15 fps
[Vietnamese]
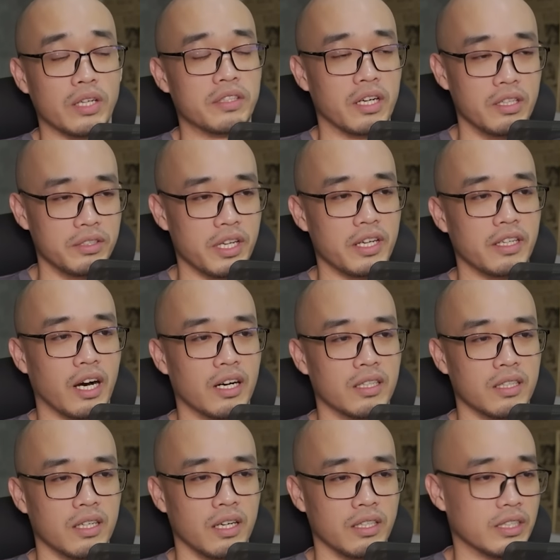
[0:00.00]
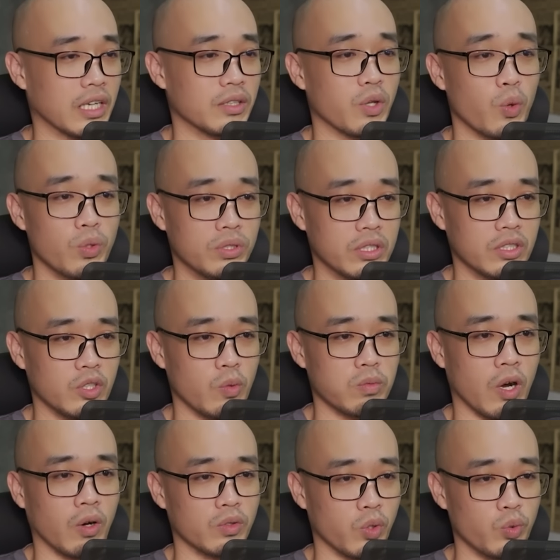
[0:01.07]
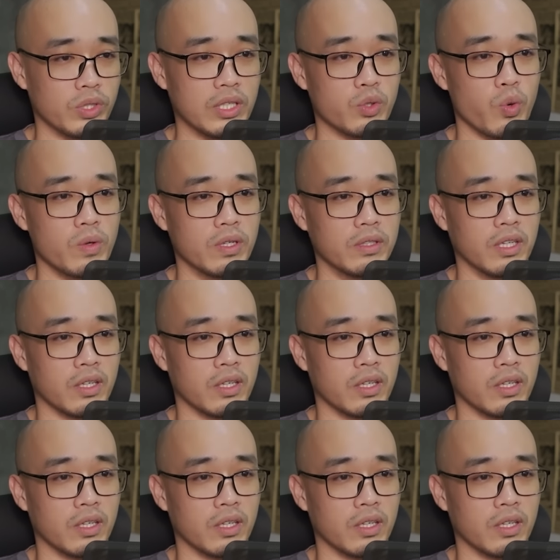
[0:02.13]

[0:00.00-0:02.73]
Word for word: Cúc, hôm nay bổn tiểu thư không muốn giết ngươi.